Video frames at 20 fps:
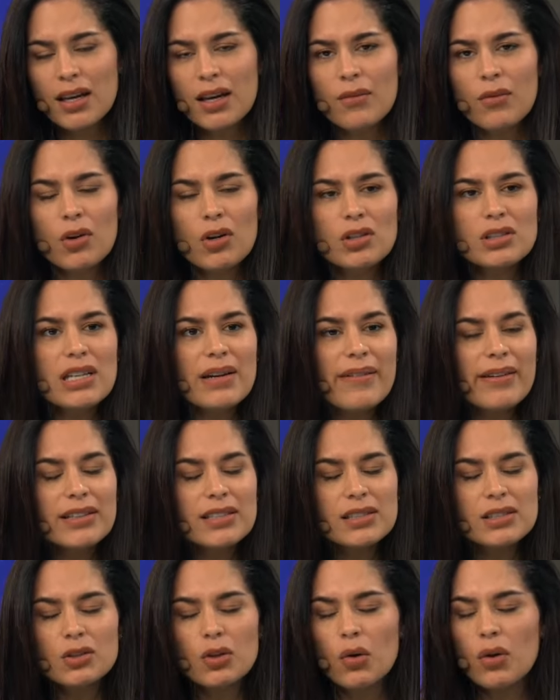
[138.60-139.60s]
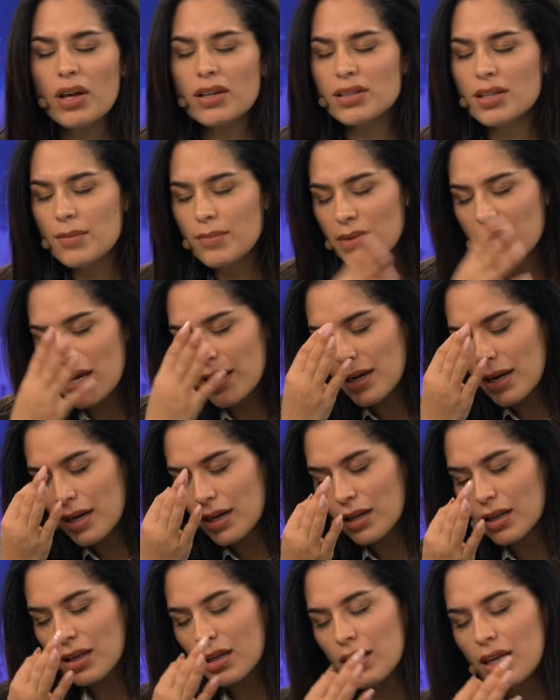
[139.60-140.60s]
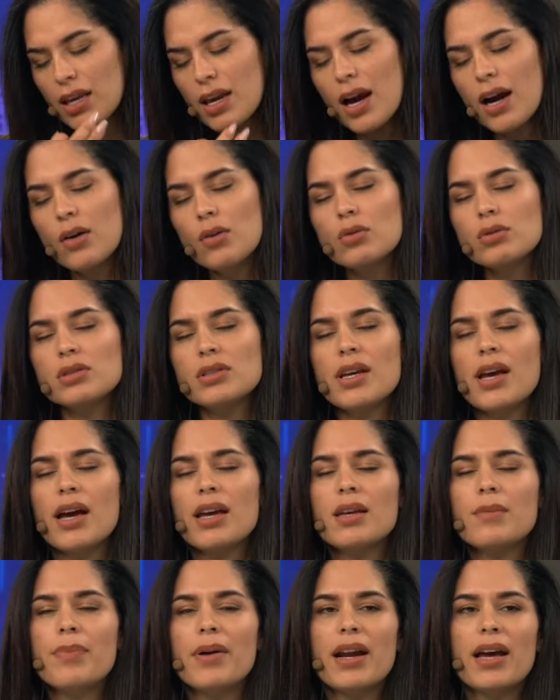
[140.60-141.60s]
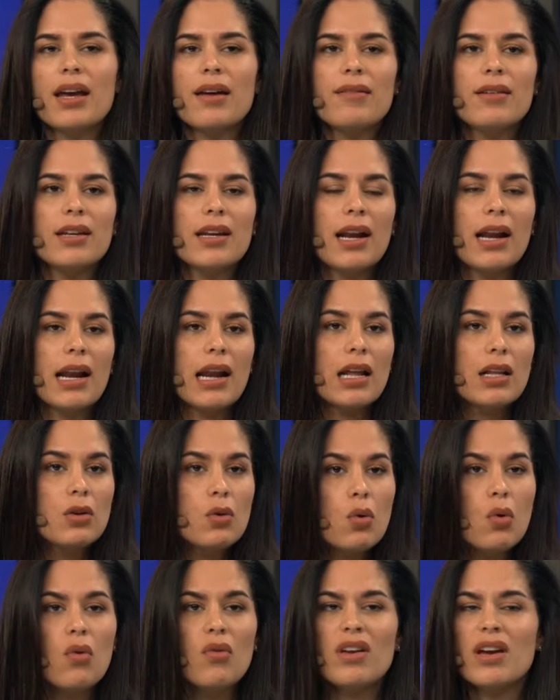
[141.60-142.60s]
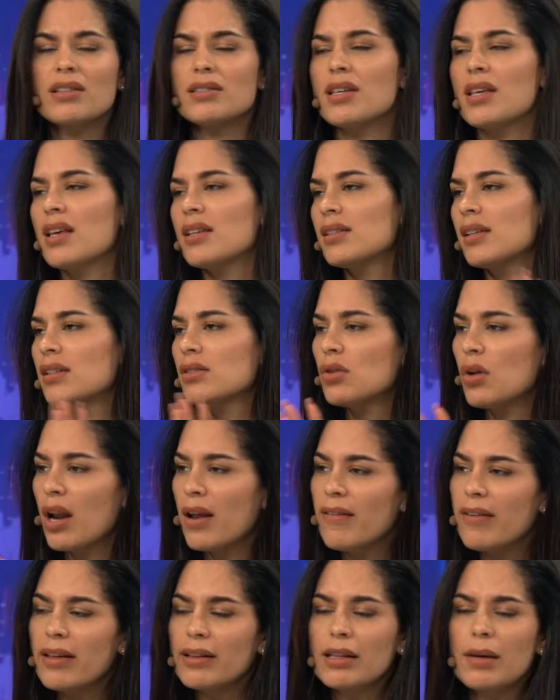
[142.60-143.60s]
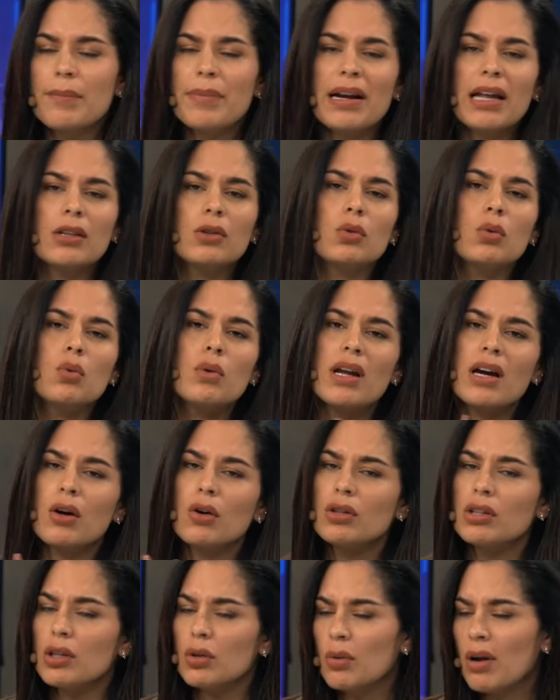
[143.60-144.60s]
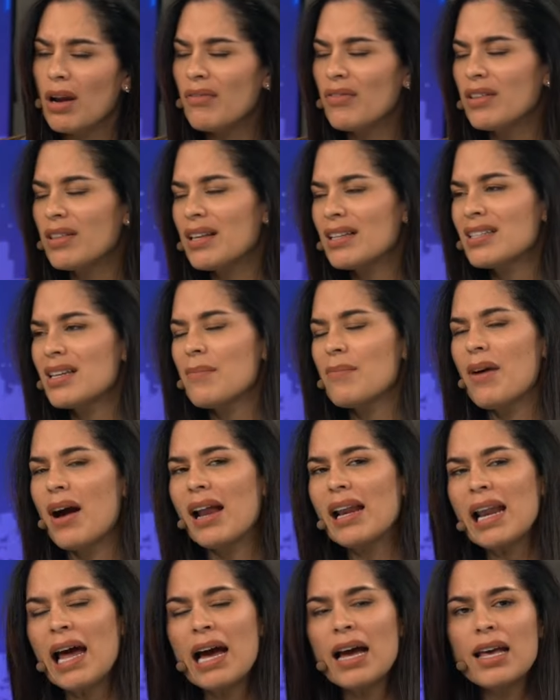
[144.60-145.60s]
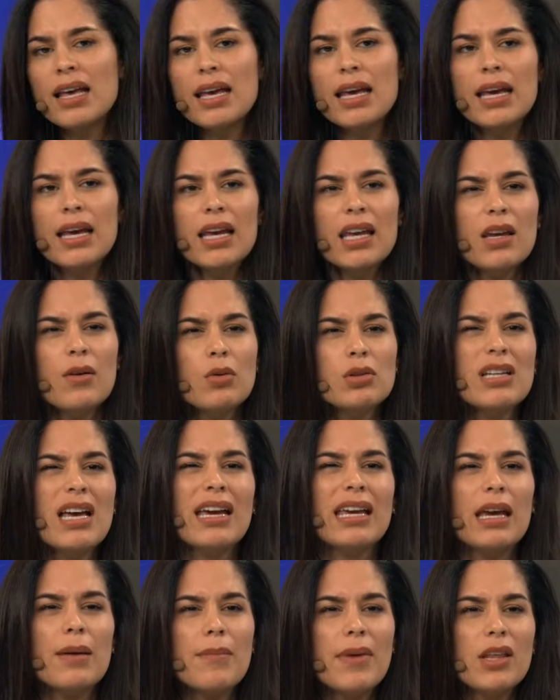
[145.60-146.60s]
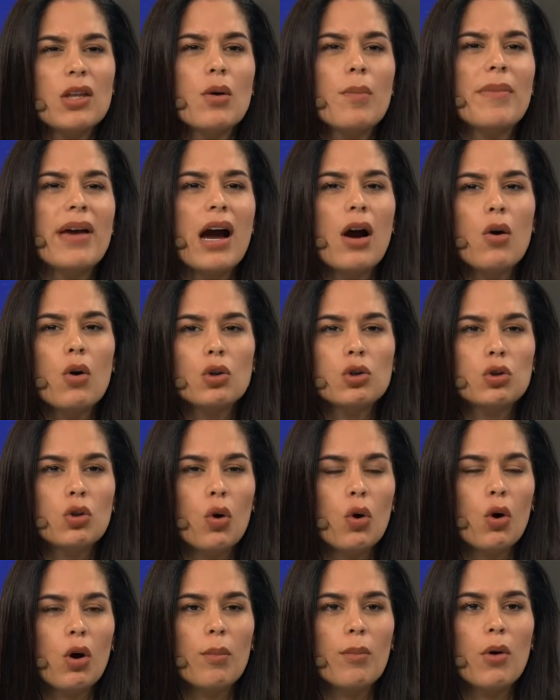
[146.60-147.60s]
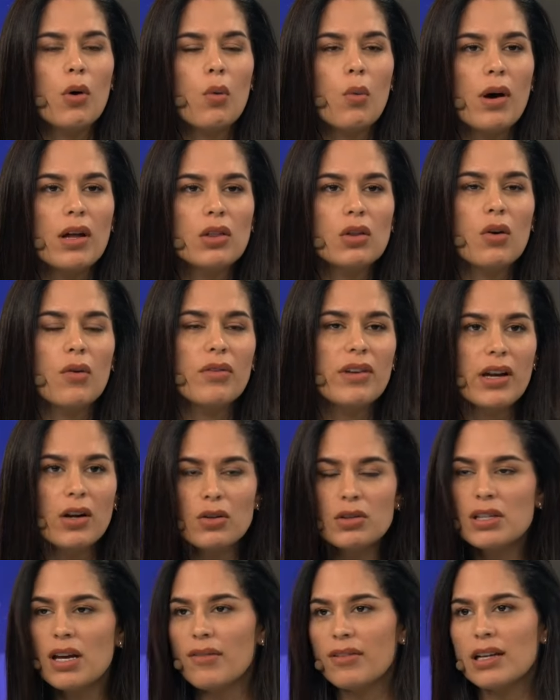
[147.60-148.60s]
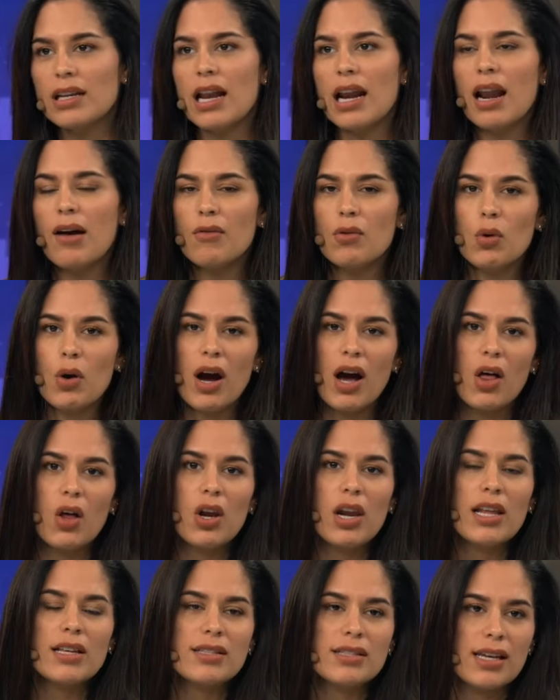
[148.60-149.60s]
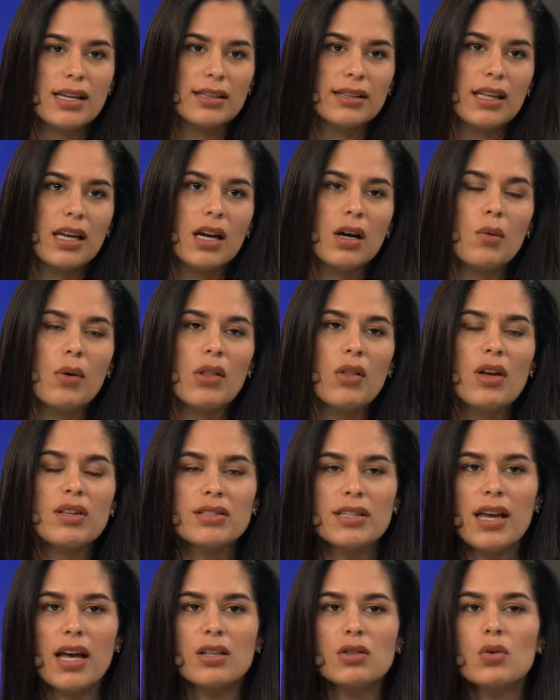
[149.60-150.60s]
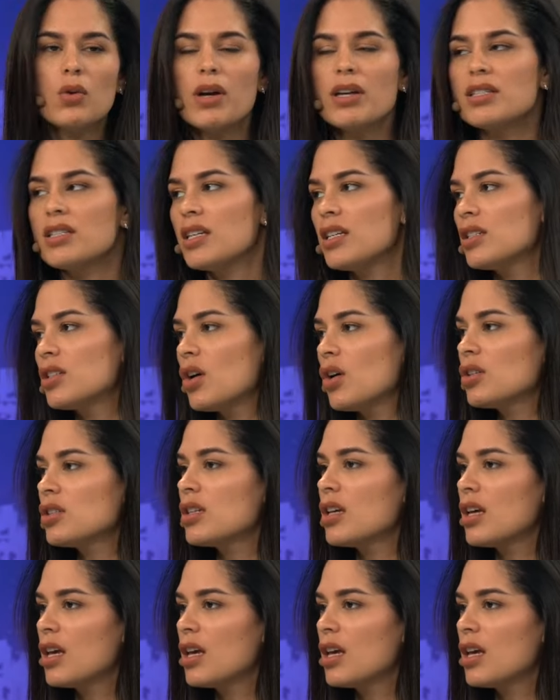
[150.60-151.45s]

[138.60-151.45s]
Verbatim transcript: uno sabes toda así mi energía usé ahí para que viniera la lluvia, ese descenso leve de temperatura, continúa el fin de semana. Y vos sabes que medio me agotó, como cuando vieron Sabrina la bruja adolescente, cuando hacían sus hechizos,